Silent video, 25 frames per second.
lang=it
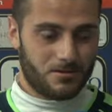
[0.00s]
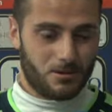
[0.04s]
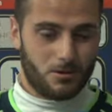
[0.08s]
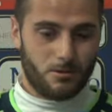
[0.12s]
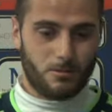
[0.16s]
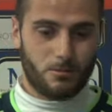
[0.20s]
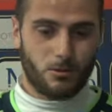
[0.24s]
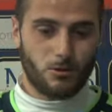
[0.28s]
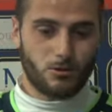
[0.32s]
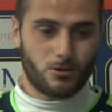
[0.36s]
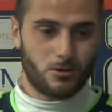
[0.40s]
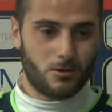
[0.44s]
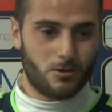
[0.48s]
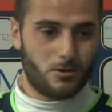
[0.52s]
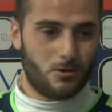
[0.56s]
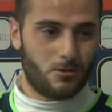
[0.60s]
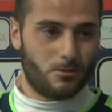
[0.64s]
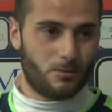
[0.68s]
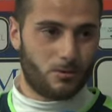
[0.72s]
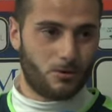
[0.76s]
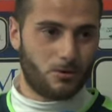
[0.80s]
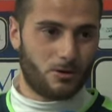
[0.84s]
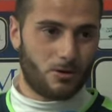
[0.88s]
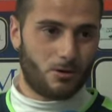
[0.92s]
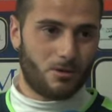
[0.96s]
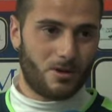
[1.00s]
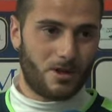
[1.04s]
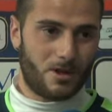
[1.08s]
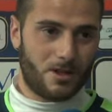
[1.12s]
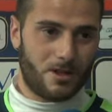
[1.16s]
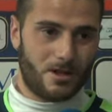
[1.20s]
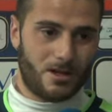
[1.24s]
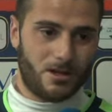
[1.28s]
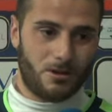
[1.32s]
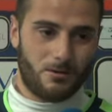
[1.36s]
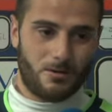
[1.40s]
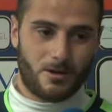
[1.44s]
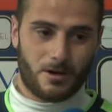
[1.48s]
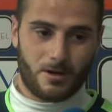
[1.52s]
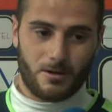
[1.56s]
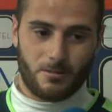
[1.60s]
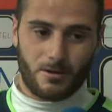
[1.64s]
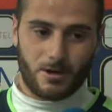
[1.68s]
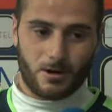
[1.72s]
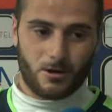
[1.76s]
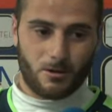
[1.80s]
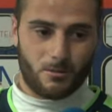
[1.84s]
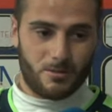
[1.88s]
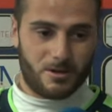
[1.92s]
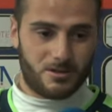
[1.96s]
sia un punto, un punto guadagnato perché
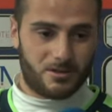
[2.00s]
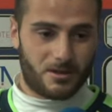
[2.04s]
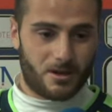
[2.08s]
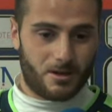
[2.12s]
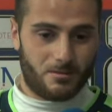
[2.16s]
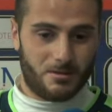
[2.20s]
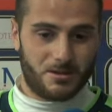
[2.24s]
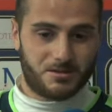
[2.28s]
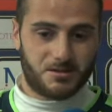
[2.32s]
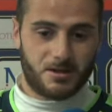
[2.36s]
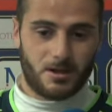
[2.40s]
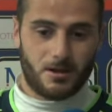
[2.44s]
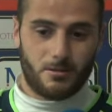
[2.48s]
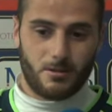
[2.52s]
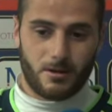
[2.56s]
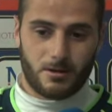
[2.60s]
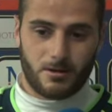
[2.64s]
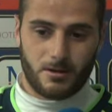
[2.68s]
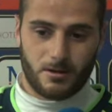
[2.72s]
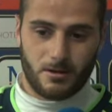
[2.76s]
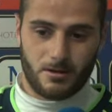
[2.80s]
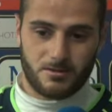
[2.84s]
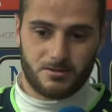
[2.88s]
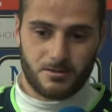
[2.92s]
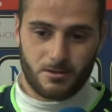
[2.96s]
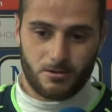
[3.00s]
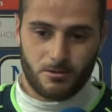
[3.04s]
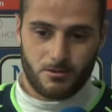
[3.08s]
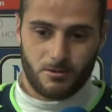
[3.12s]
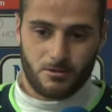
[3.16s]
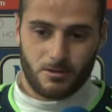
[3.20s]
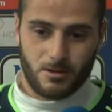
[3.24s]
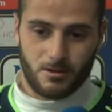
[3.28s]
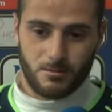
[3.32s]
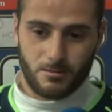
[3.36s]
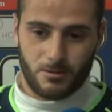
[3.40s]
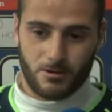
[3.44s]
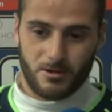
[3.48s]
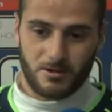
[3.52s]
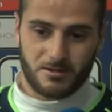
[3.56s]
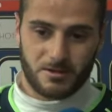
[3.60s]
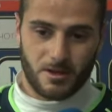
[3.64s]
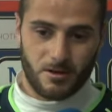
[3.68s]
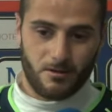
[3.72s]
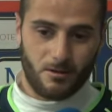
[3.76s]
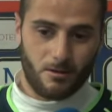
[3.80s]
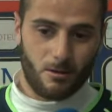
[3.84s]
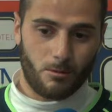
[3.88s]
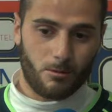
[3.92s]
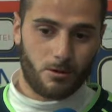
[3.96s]
per come si era messa la partita al secondo tempo
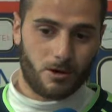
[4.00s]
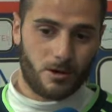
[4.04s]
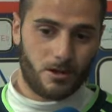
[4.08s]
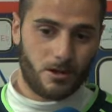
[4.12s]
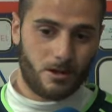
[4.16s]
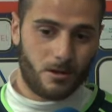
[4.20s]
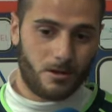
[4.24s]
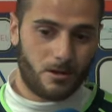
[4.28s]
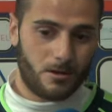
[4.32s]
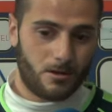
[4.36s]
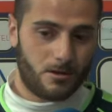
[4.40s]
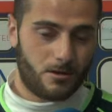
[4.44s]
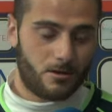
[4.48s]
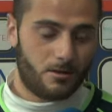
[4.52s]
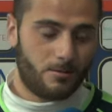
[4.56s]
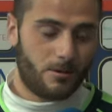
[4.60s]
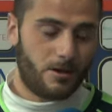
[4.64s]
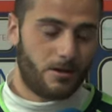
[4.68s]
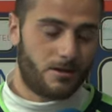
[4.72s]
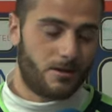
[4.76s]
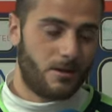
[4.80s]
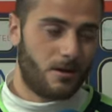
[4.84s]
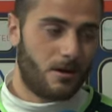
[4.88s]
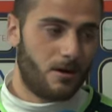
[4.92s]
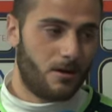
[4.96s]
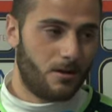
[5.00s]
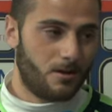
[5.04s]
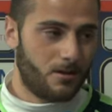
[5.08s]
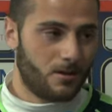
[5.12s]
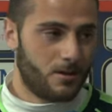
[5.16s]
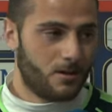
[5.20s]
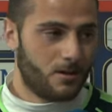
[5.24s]
rischiavamo pure di, di perderla.